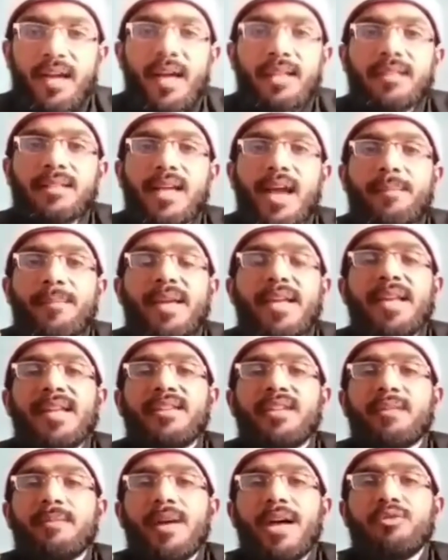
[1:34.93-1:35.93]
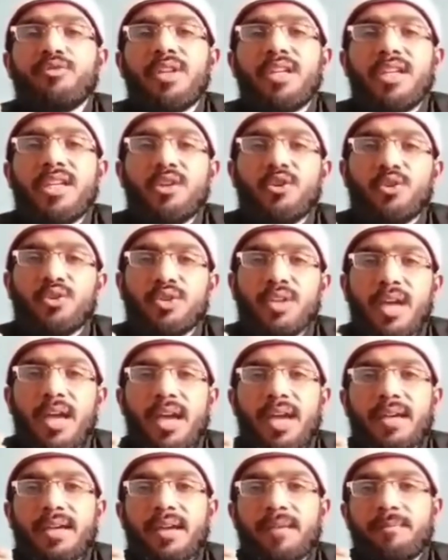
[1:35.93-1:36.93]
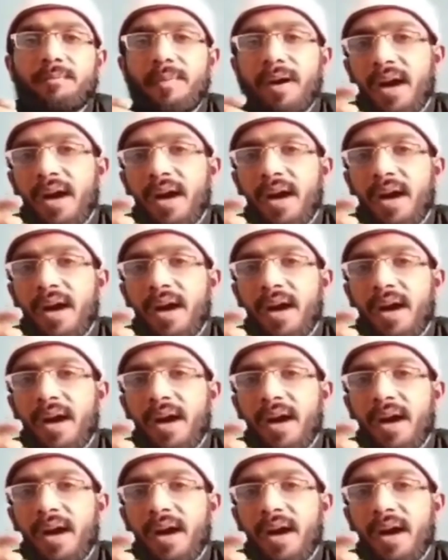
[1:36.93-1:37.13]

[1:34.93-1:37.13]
अत तबादली ये होता है कि